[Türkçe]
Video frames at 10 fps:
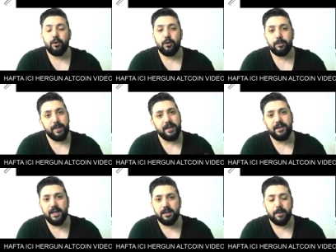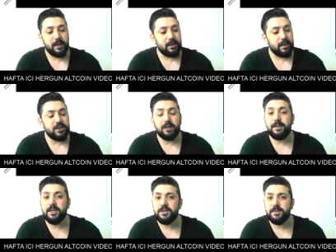Ben değilim arkadaşlar.
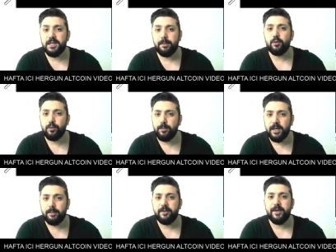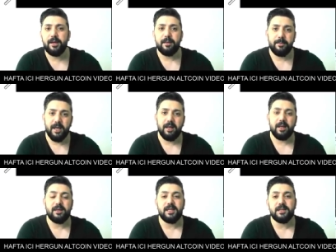Ben hiçbir zaman numaramı ve mail
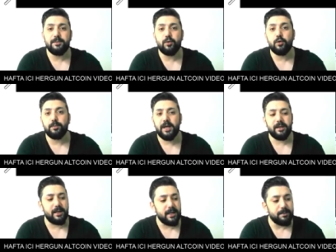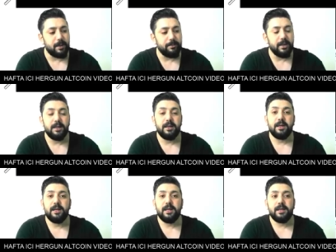adresimi yorumlarda yazmam.
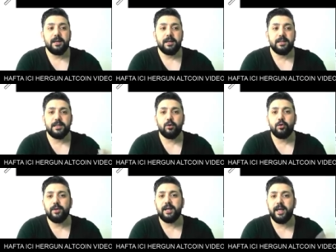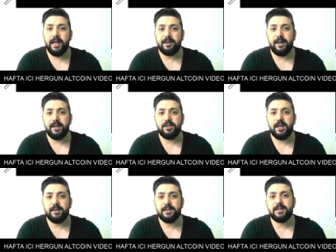Siz onları
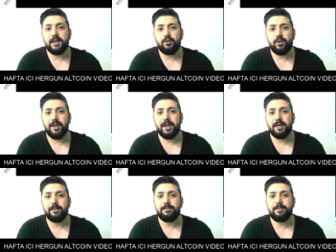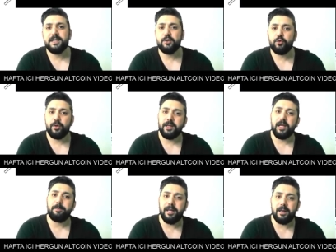ekleyince size diyorlar ki bize şu
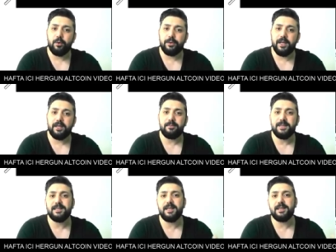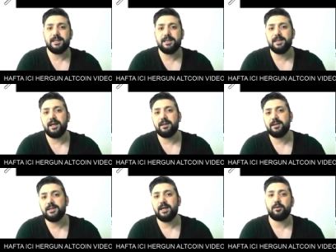kadar para gönderin. Biz de sizin
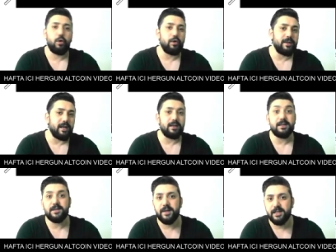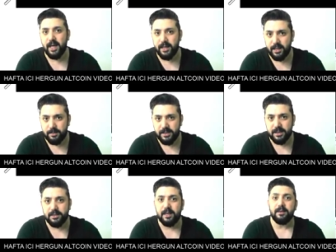adınıza coinler alırız vesaire
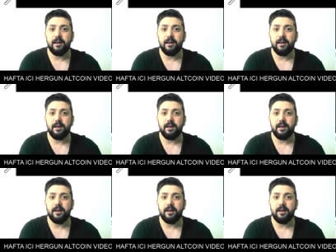gibisinden.